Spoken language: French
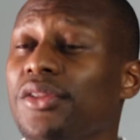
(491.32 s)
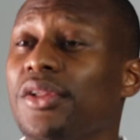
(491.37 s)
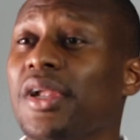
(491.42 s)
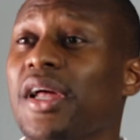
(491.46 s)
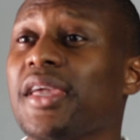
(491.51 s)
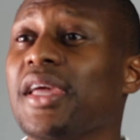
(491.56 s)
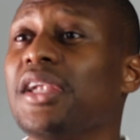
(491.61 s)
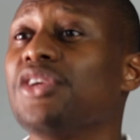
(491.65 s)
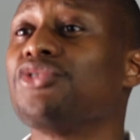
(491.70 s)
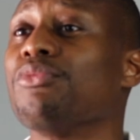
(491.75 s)
dans
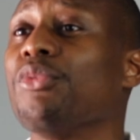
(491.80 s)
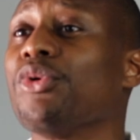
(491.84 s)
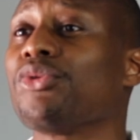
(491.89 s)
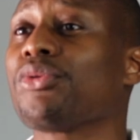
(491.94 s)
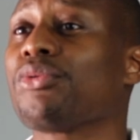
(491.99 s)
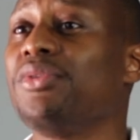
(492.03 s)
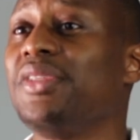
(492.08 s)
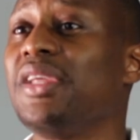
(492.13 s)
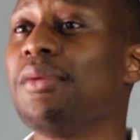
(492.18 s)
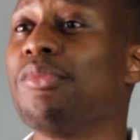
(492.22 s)
laquelle je vous
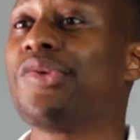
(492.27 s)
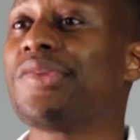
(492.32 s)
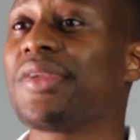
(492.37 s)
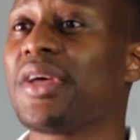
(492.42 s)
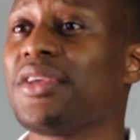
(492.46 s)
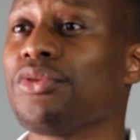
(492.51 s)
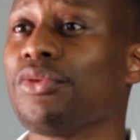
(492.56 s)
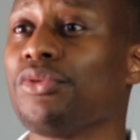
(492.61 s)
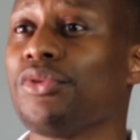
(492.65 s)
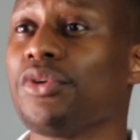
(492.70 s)
montre une
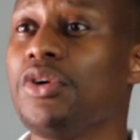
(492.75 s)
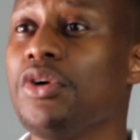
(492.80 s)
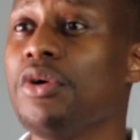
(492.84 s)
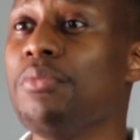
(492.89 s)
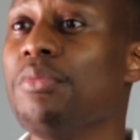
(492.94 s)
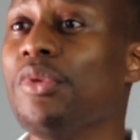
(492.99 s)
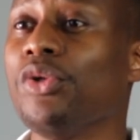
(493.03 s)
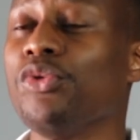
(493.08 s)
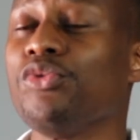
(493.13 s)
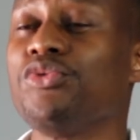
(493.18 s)
démonstration de
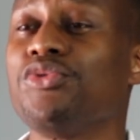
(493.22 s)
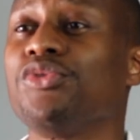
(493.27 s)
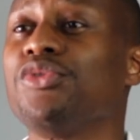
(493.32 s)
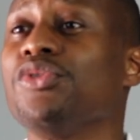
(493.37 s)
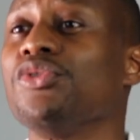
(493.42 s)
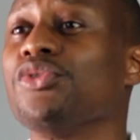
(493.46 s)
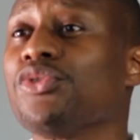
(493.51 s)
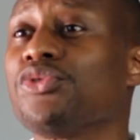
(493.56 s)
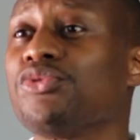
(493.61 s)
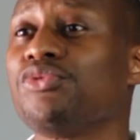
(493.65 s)
comment nous
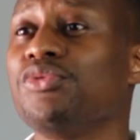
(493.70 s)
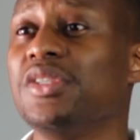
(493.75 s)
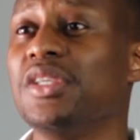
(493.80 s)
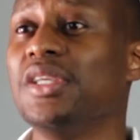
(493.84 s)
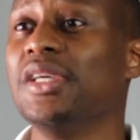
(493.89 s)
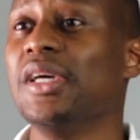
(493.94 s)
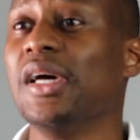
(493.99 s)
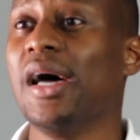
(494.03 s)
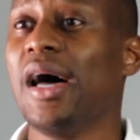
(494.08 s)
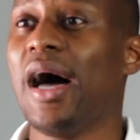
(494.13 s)
utilisons cet
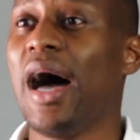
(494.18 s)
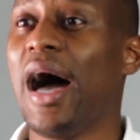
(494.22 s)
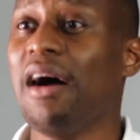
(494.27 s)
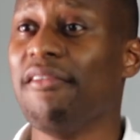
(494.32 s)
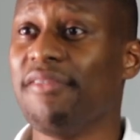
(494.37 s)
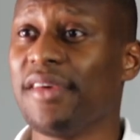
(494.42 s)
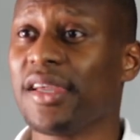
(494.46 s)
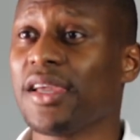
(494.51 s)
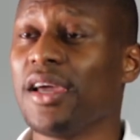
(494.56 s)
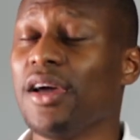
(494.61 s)
outil
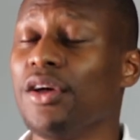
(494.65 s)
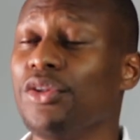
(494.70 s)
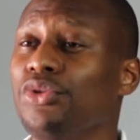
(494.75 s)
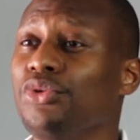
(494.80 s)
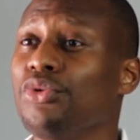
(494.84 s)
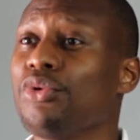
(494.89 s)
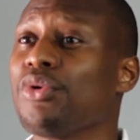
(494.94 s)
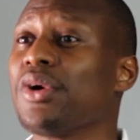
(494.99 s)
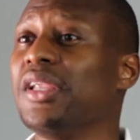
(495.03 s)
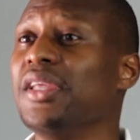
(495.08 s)
avec
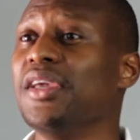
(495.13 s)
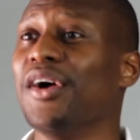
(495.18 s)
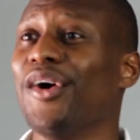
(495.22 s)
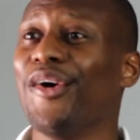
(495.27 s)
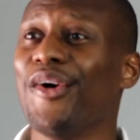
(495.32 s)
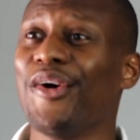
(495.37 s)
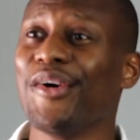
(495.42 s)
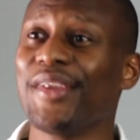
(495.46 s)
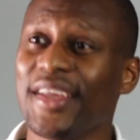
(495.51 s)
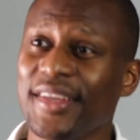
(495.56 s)
nos clients
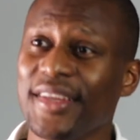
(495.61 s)
en